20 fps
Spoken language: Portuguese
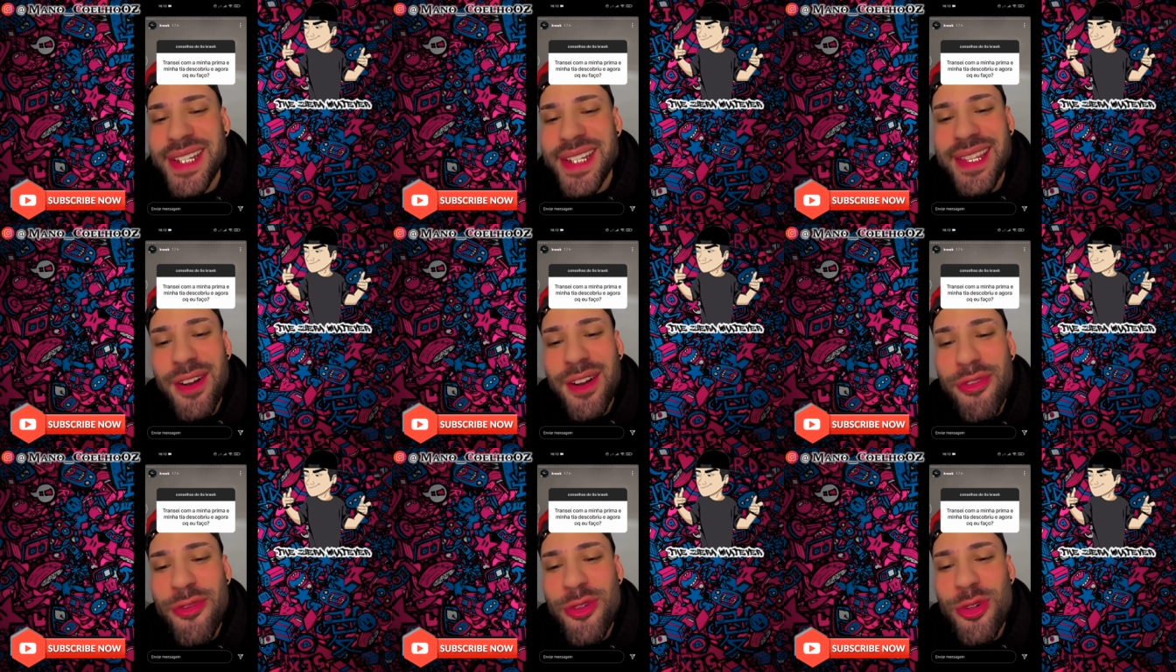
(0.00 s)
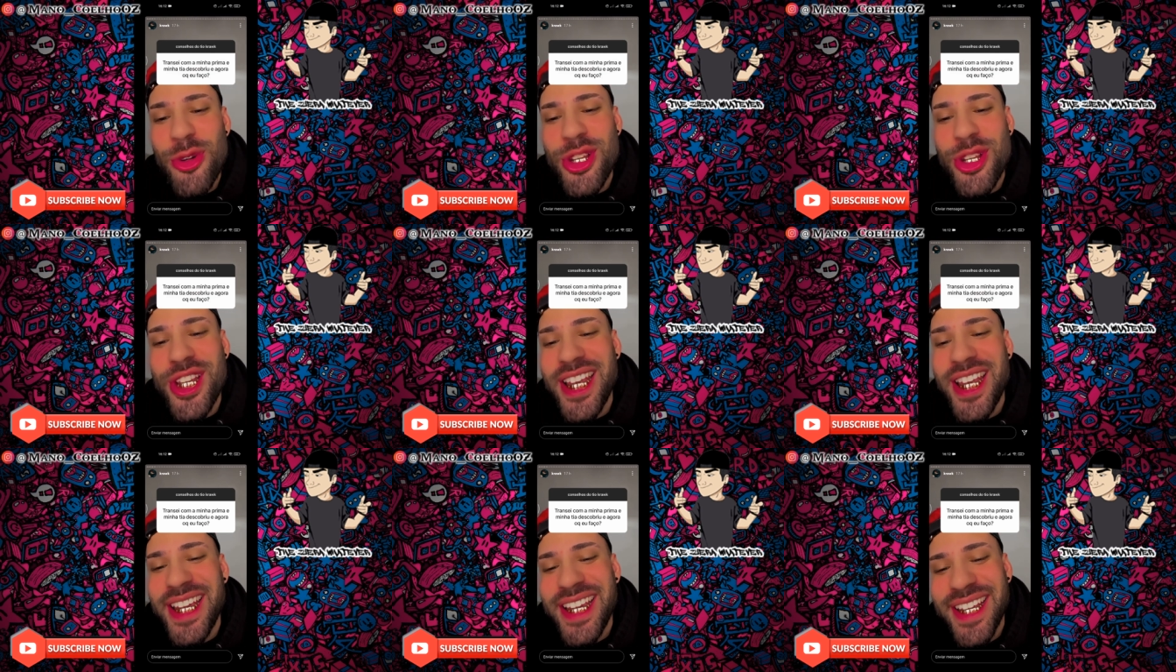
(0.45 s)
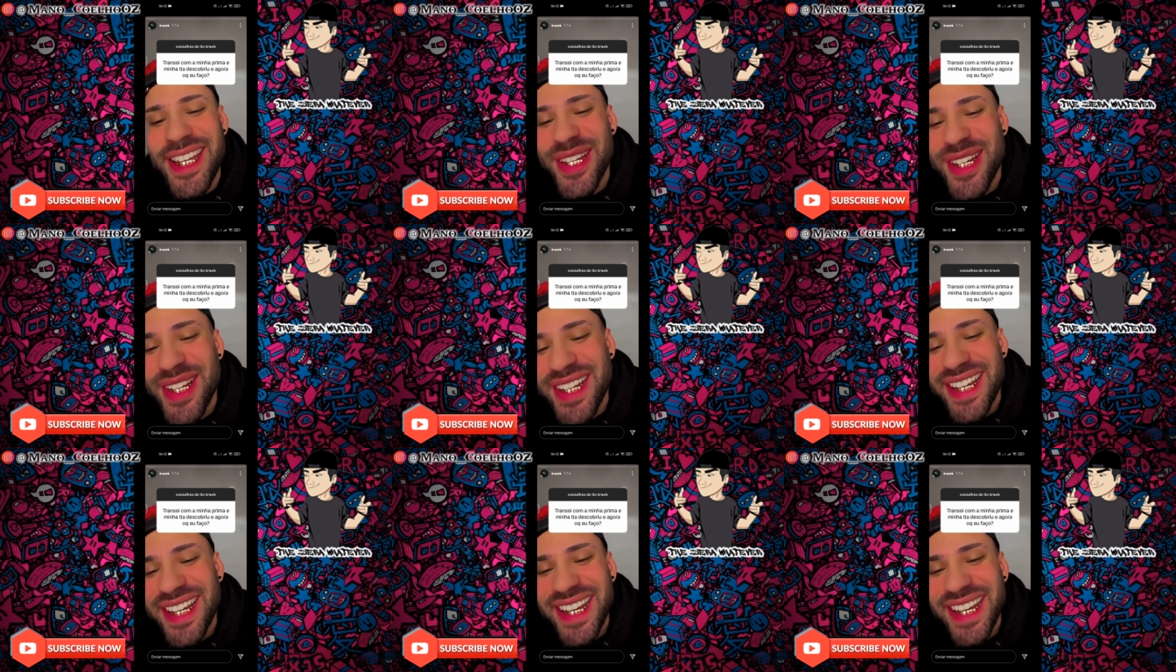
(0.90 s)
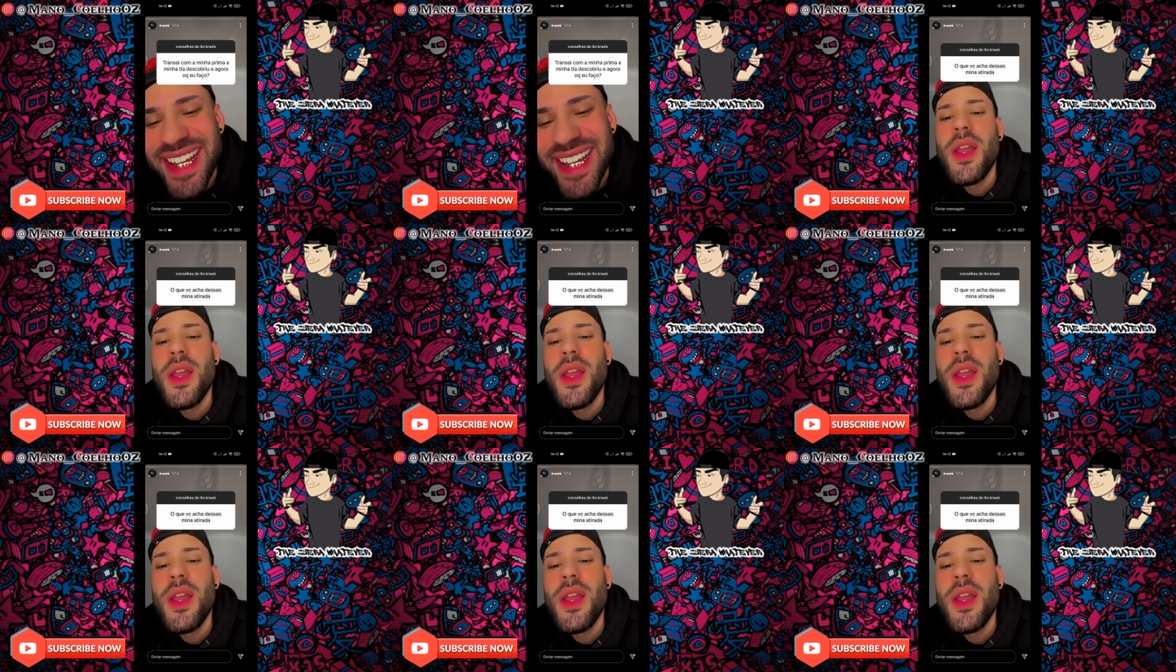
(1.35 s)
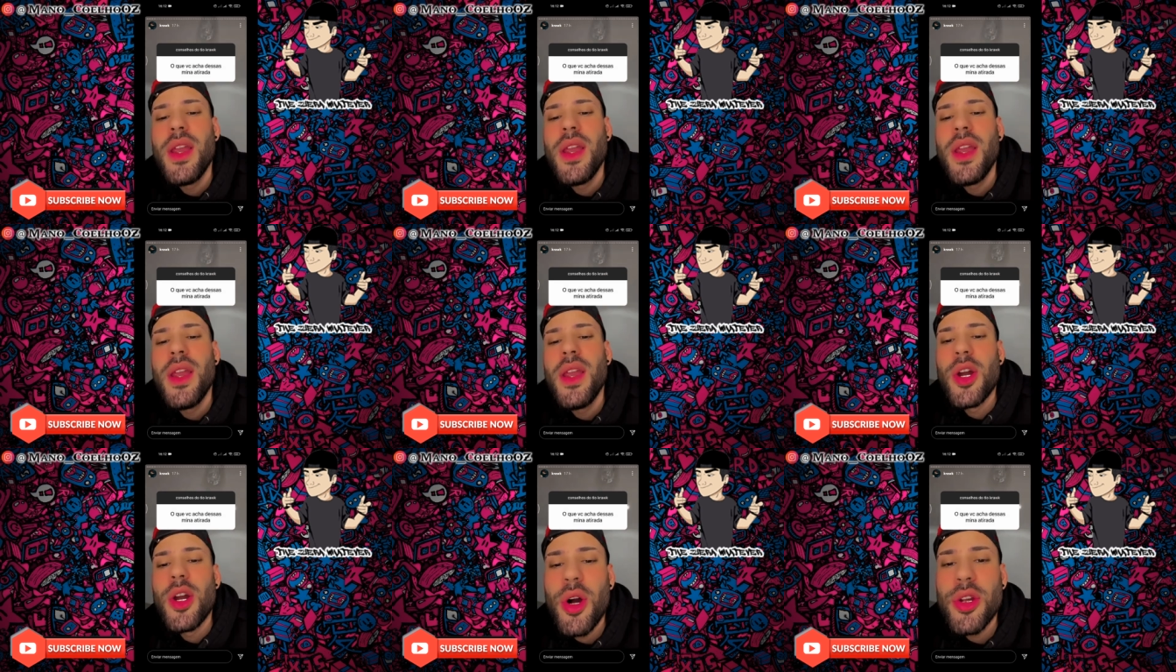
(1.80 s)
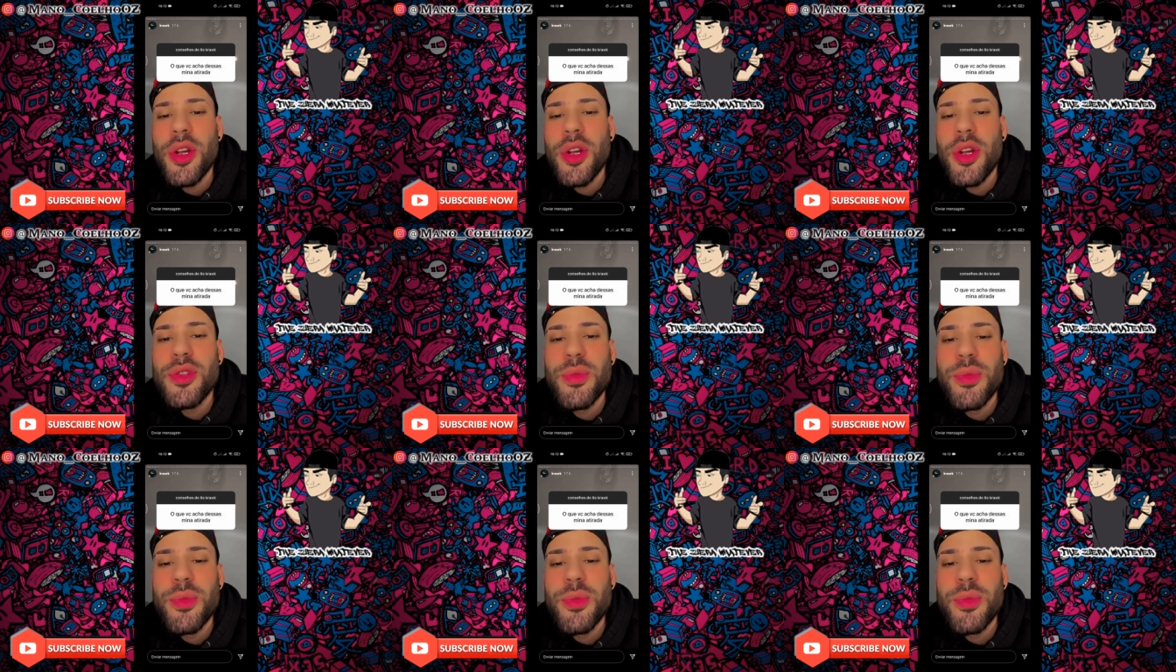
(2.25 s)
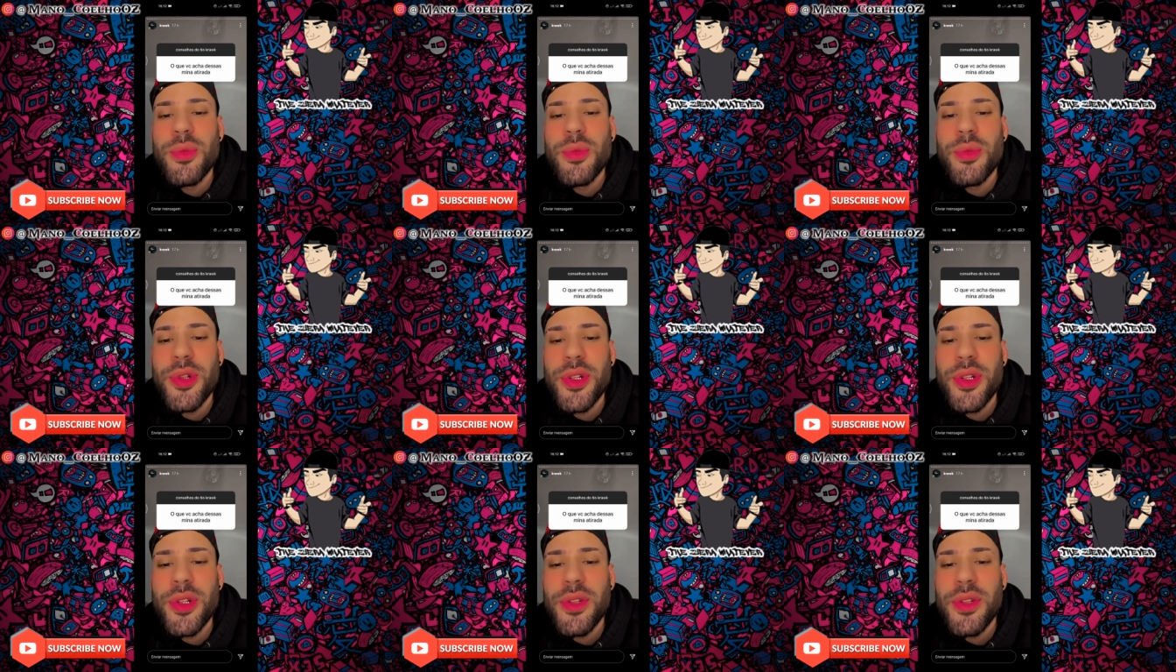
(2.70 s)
fudido. Gosto muito.